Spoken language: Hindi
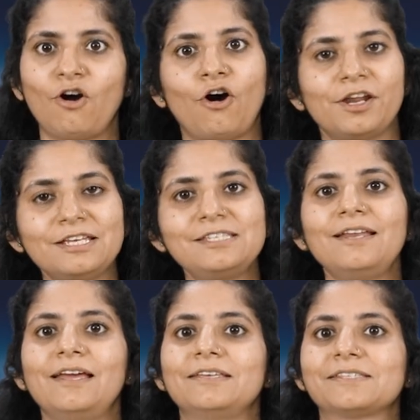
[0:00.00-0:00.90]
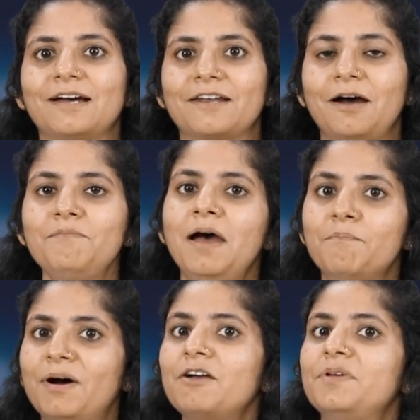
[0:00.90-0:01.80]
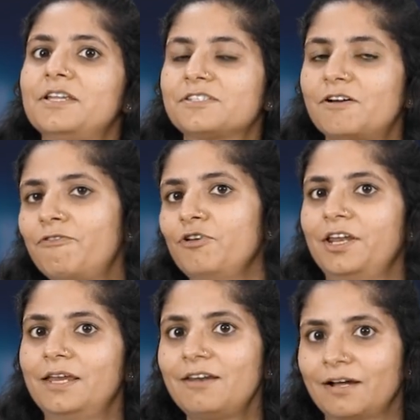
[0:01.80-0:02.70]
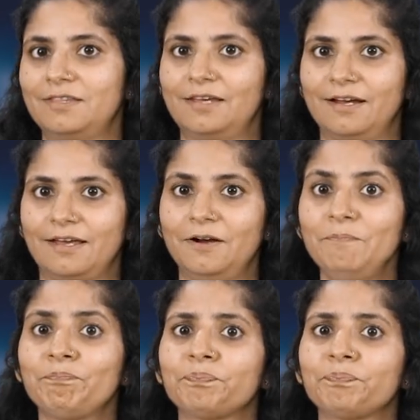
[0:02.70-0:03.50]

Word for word: और इसीलिए इसका नाम बग मिनिस्टर फुलरिन रख दिया गया